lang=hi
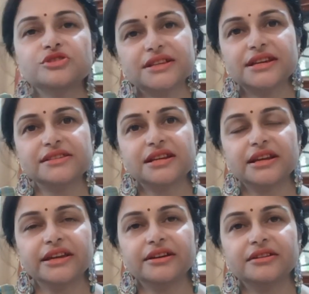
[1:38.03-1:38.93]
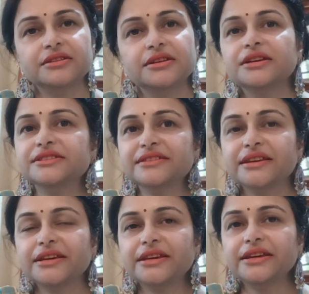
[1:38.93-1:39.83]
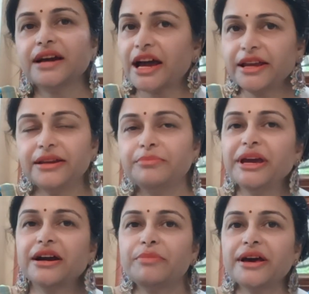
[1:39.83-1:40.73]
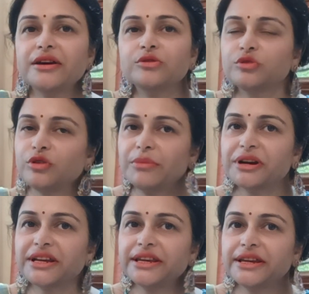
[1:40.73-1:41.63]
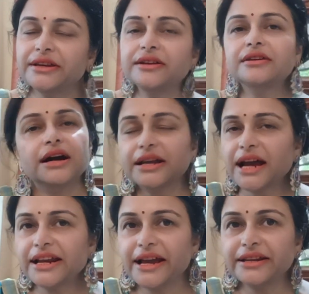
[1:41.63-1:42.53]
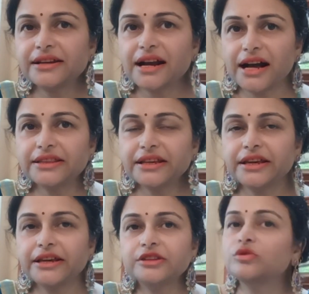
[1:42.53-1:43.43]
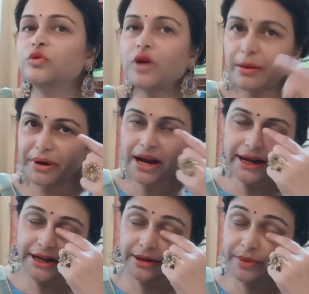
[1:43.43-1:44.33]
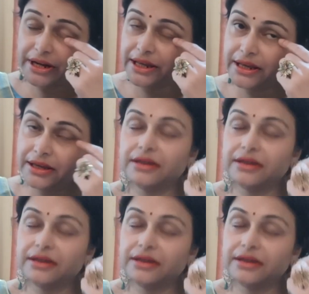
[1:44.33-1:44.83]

ज़्यादा अच्छा लगेगा जैसे कि आई मेकअप है उसको कम रखिए आई लाइनर लगाते हैं तो अपर आईलिड पर ही